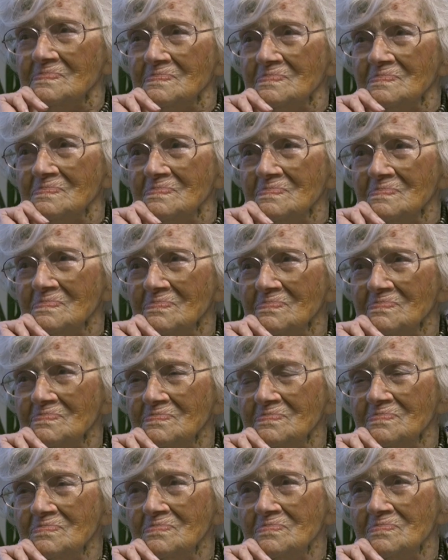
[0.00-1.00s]
geht's
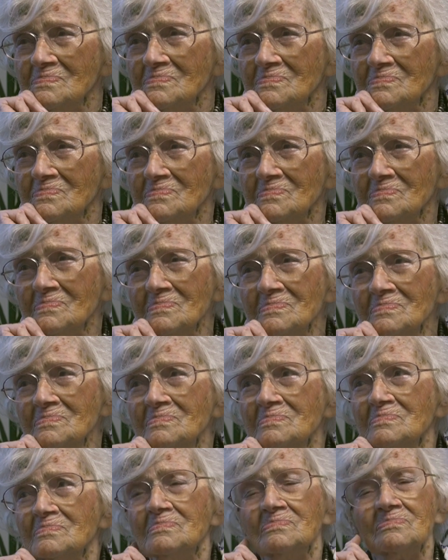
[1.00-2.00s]
dir heute?
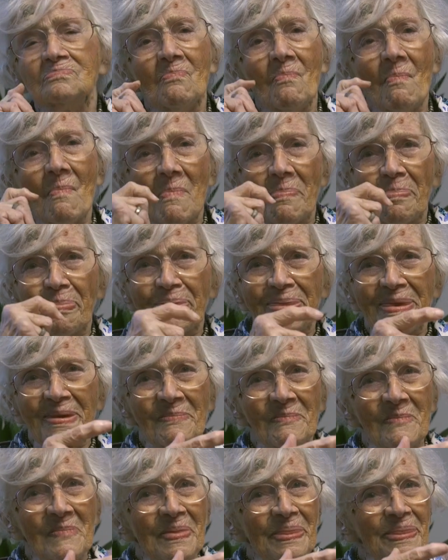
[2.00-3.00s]
wenn da so ein
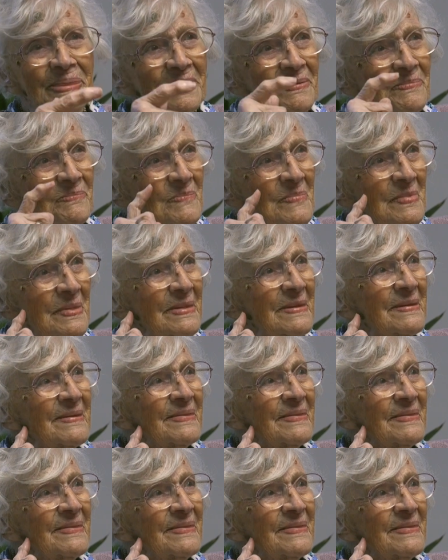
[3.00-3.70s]
Fest ist?